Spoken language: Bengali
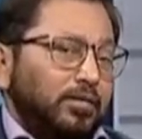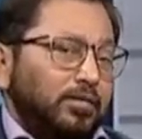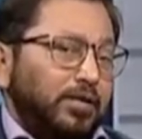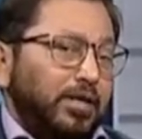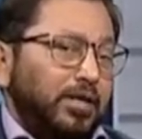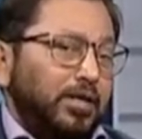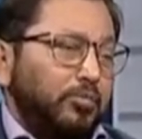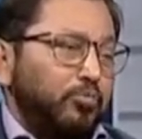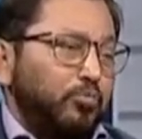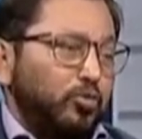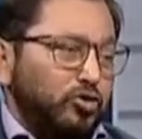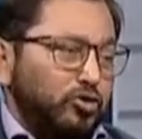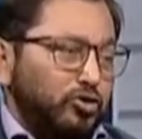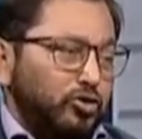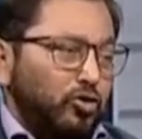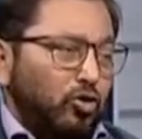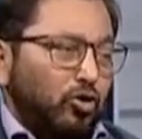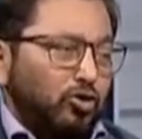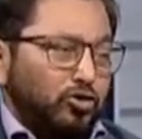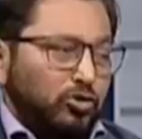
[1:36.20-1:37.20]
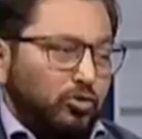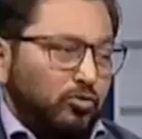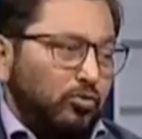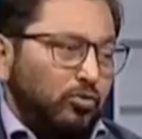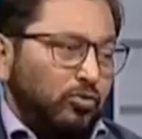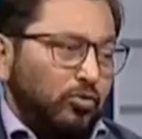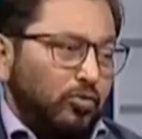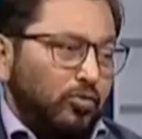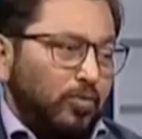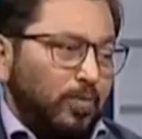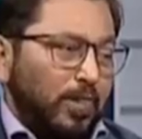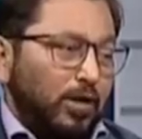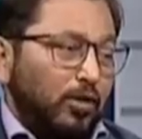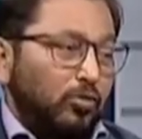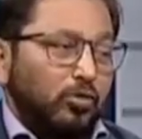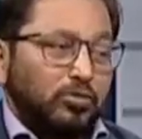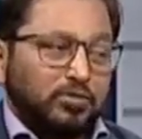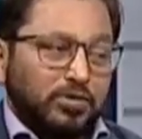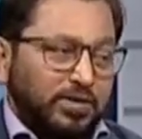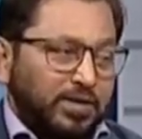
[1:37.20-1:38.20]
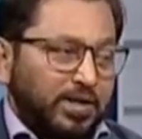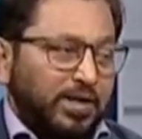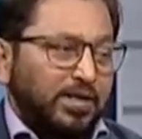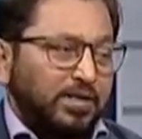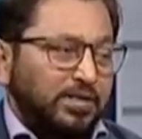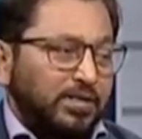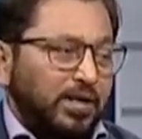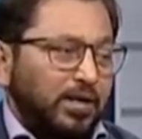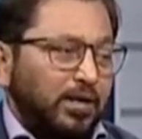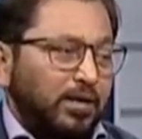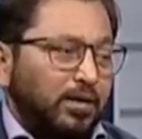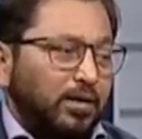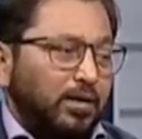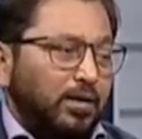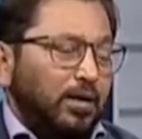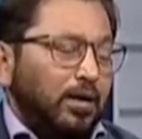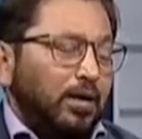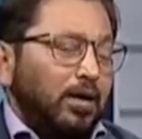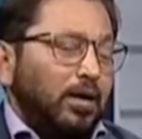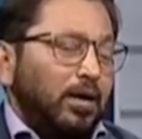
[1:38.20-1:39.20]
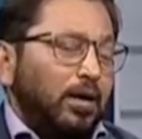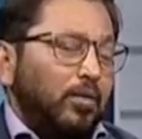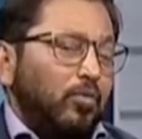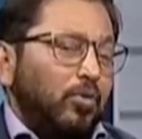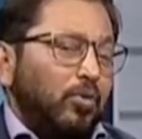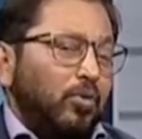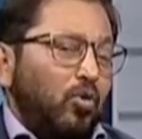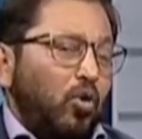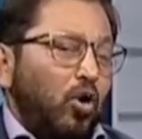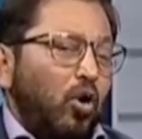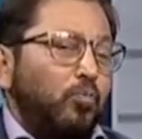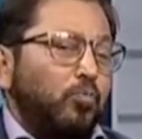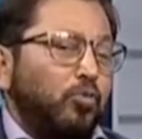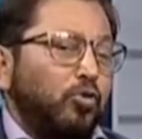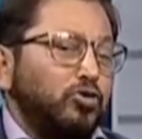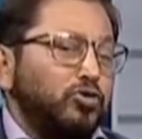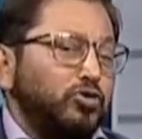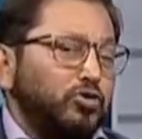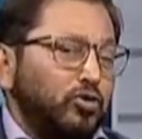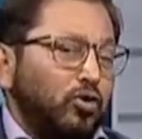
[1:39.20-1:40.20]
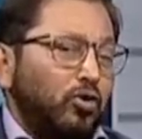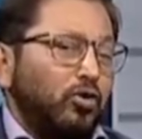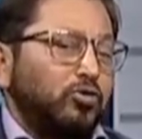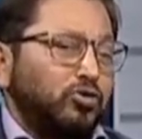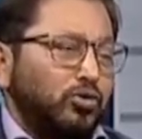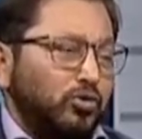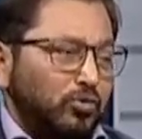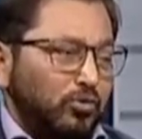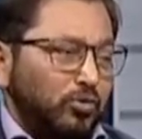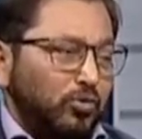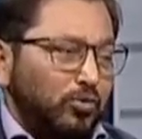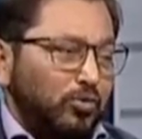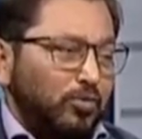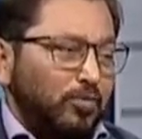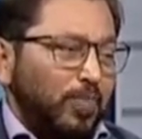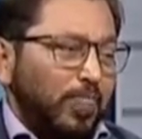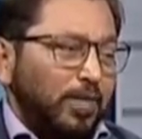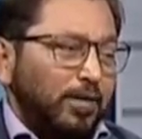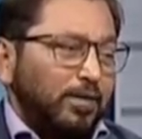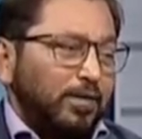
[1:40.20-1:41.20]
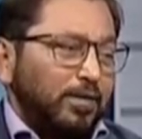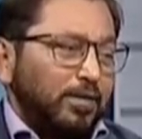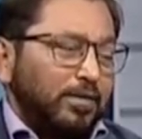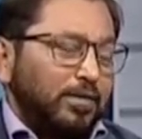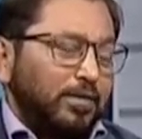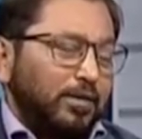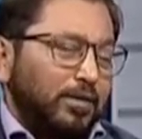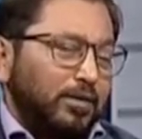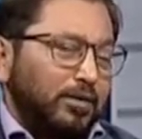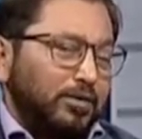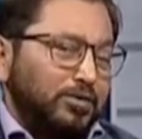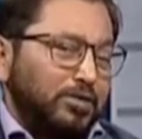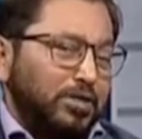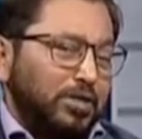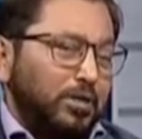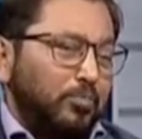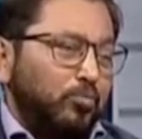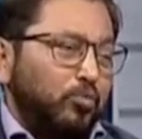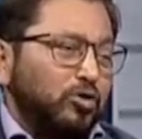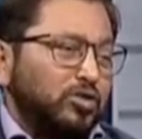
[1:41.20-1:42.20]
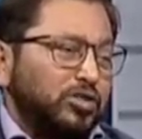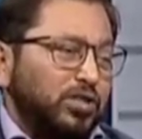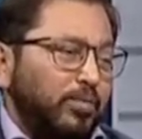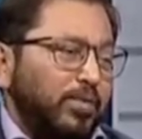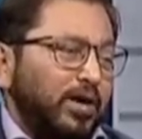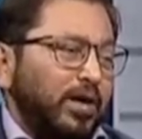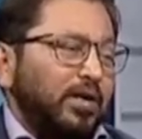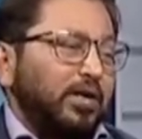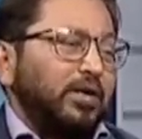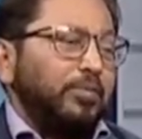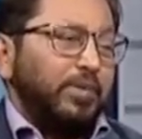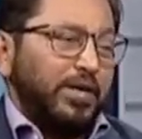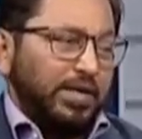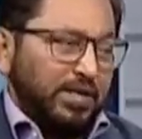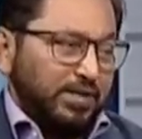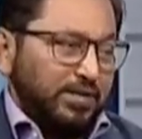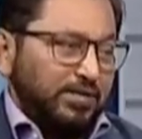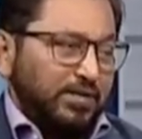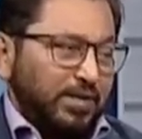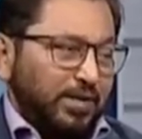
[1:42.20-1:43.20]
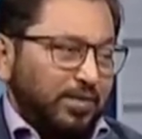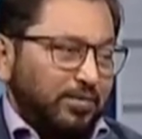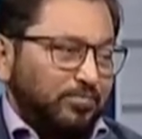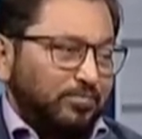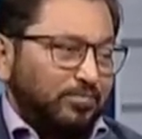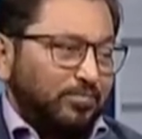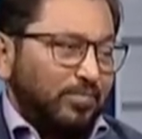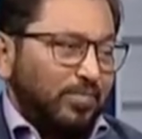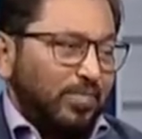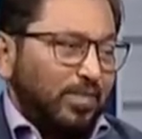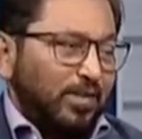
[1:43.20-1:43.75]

দেহের প্রয়োজনীয় অংশগুলো রক্তে থেকে যায় এবং অপ্রয়োজনীয় অংশগুলো সেটা প্রস্রাব আকারে বেরিয়ে যায় কিডনির